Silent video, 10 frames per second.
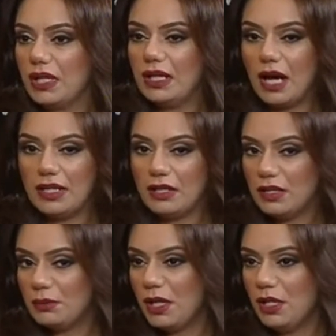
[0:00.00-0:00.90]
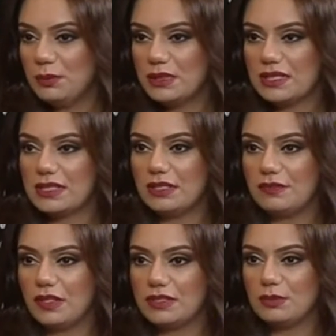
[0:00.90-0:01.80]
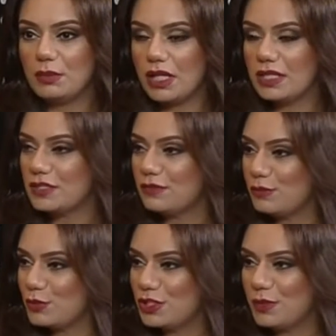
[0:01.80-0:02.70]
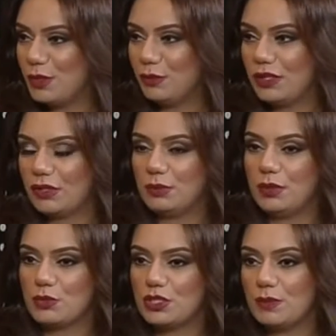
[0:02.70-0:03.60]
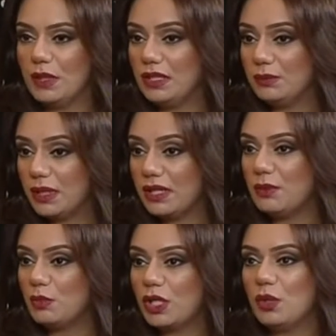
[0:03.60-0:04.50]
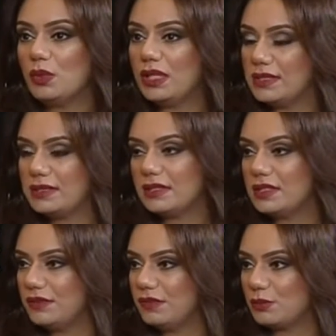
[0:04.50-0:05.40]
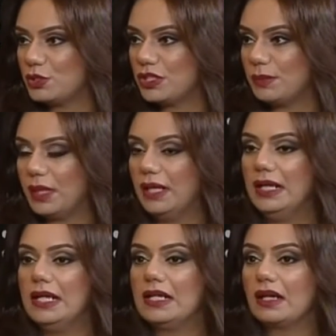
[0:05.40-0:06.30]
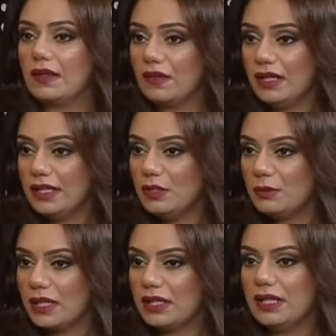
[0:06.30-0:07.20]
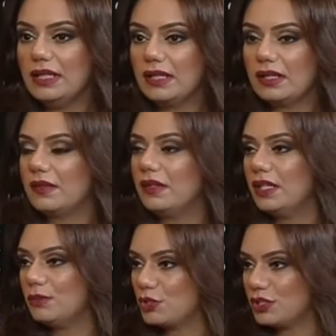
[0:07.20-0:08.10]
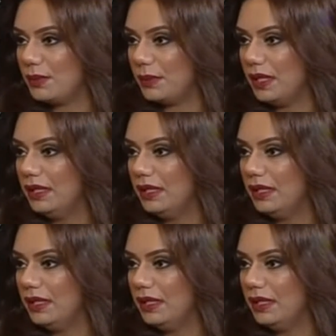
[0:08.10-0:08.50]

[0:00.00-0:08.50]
انا انا ما احب التصنيفات المراه نصف المجتمع ولا ربع المجتمع، المراه مكون اساسي في المجتمع. قضايا المراه هي قضايا المجتمع.